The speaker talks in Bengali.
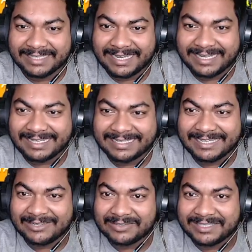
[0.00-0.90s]
গেরিনা কি
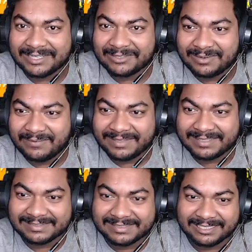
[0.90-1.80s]
করতে এরকম ইভেন্ট
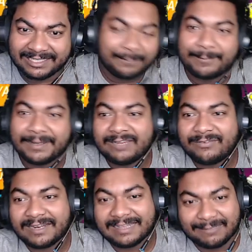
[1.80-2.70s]
দিচ্ছে ফ্রি
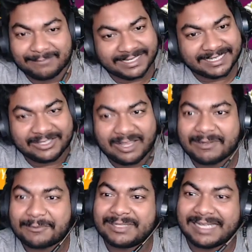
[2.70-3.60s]
ফায়ারের নাম্বার কিন্তু
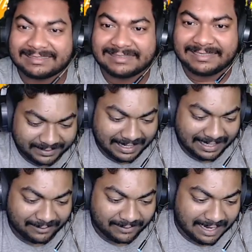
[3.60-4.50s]
আমার ফোনে আছে
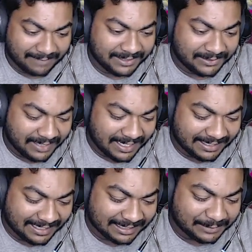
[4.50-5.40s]
দাঁড়াবো আমি একটু
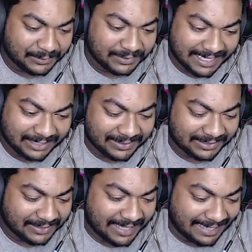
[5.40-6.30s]
গেরিনার কাছে ফোন দিই এতকাল
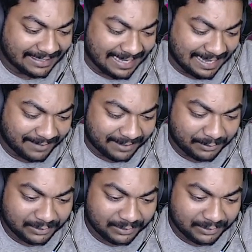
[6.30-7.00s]
তো গ্যারিনায় আমার ফোন